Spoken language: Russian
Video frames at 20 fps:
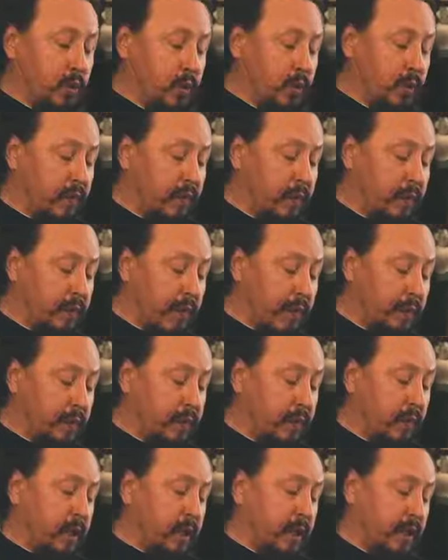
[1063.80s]
дорога в храм,
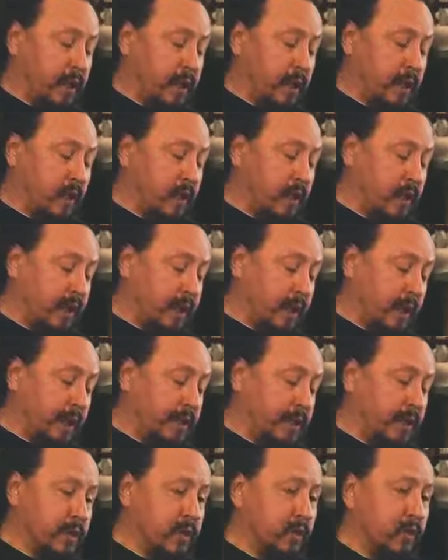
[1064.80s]
дорога в
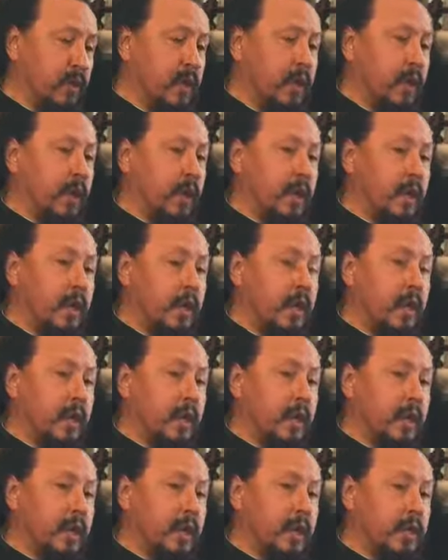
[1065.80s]
трапезную
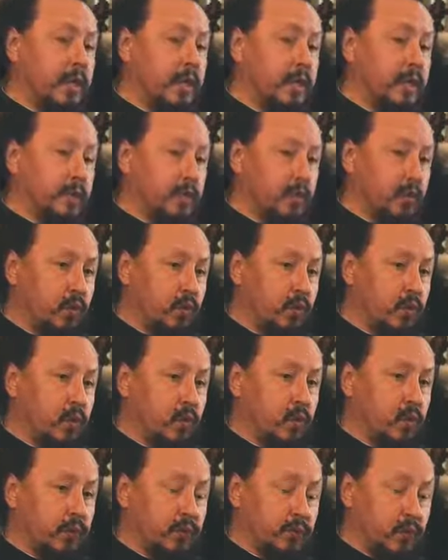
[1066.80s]
и на Святую
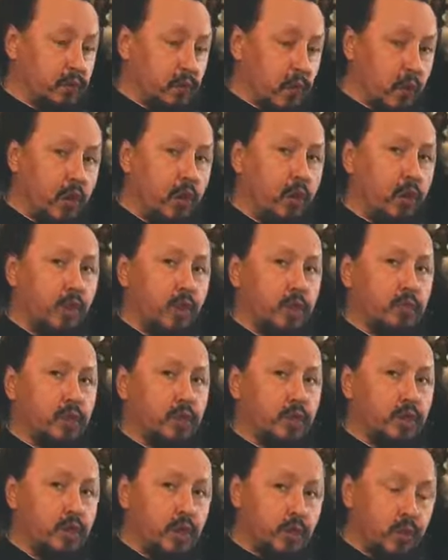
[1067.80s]
Горку. Все, он
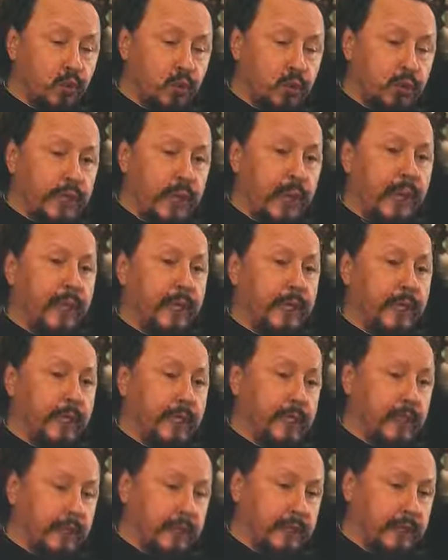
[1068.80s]
больше никуда не
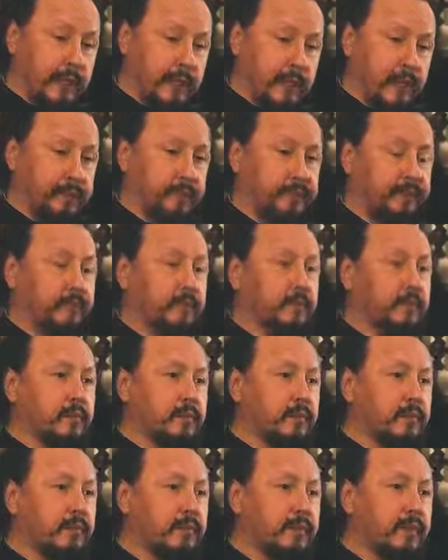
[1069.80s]
ходил.
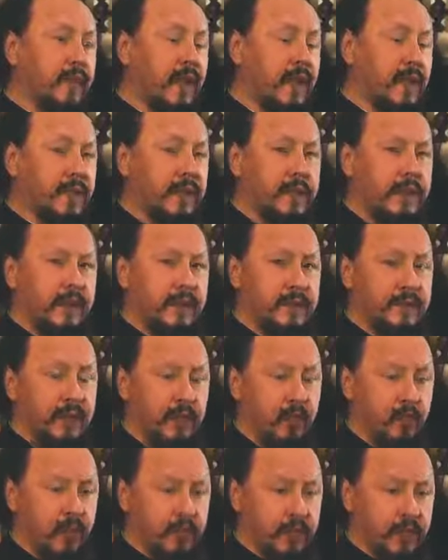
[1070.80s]
Один раз в
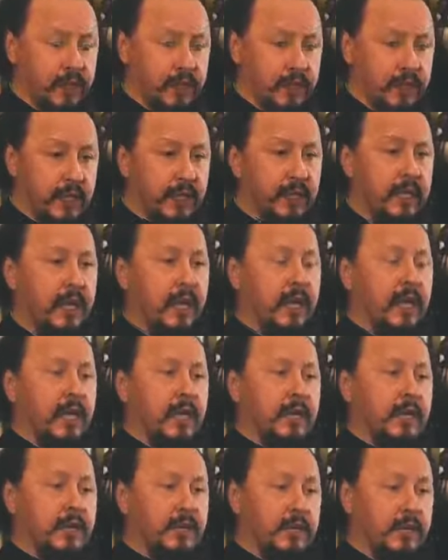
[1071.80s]
году выезжал
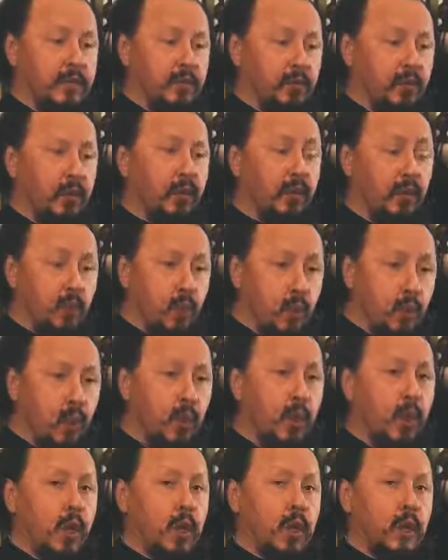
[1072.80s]
к своему
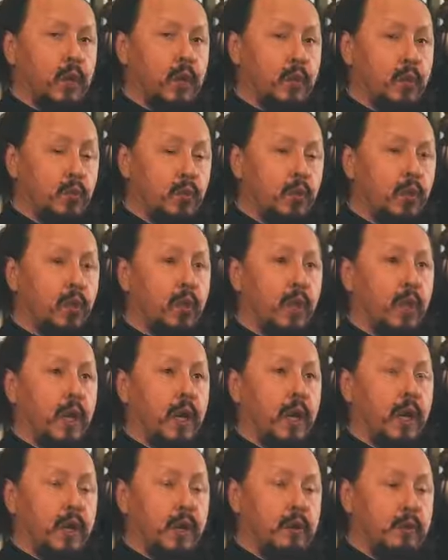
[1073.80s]
другу, к отцу
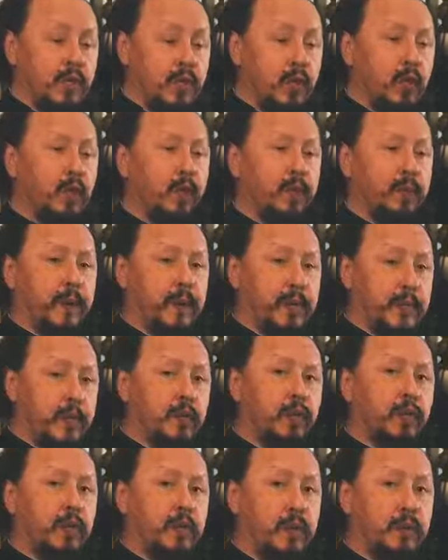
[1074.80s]
Архимандриту
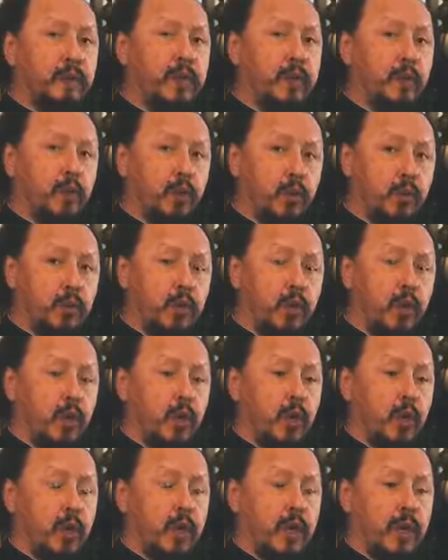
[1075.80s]
поесть на приход
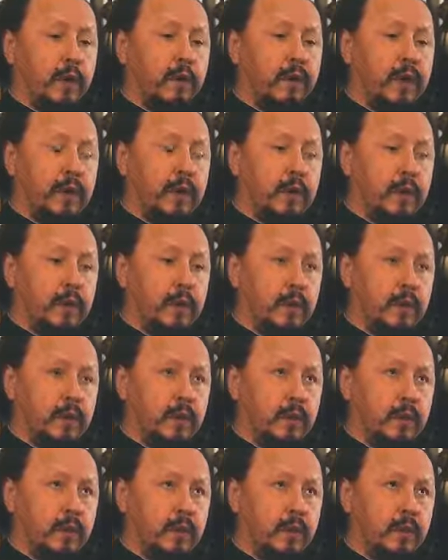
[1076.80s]
а, в, а,
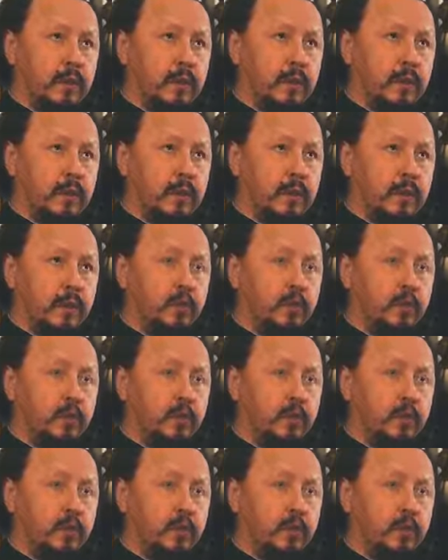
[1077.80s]
э,